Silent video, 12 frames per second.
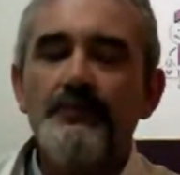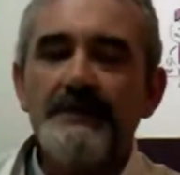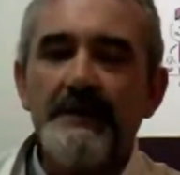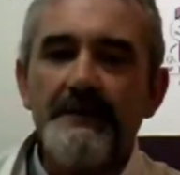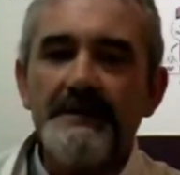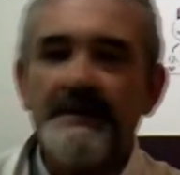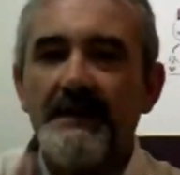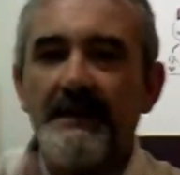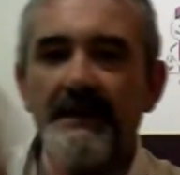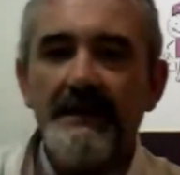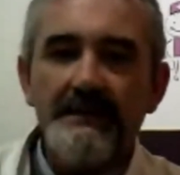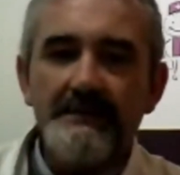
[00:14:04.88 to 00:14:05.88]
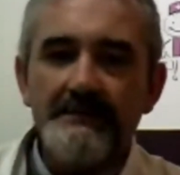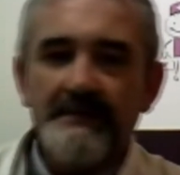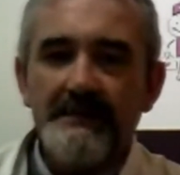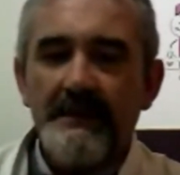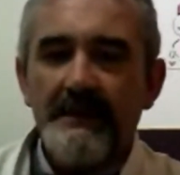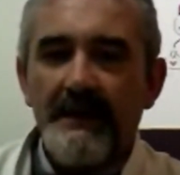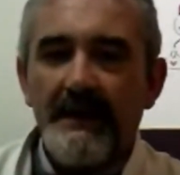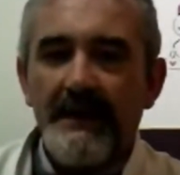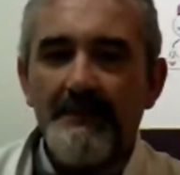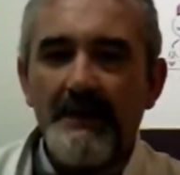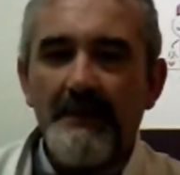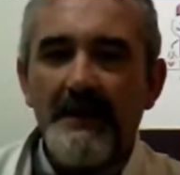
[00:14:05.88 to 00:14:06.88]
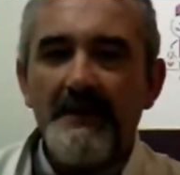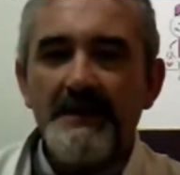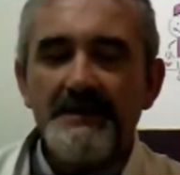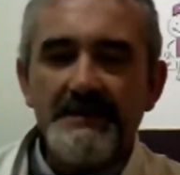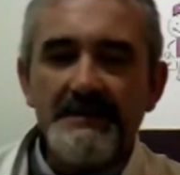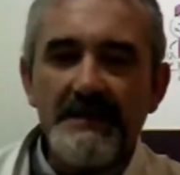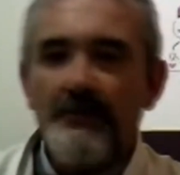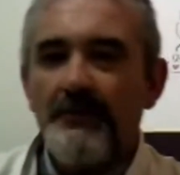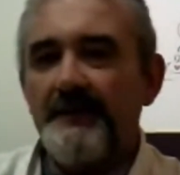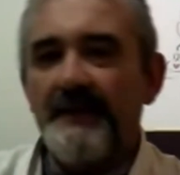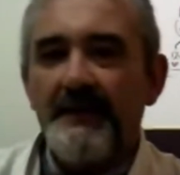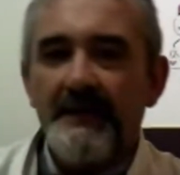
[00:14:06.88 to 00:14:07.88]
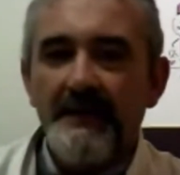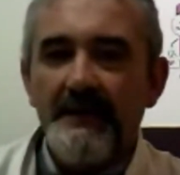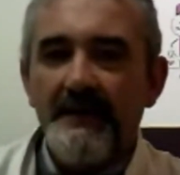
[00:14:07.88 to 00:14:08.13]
veces saca a la mamá de ese estado de tranquilidad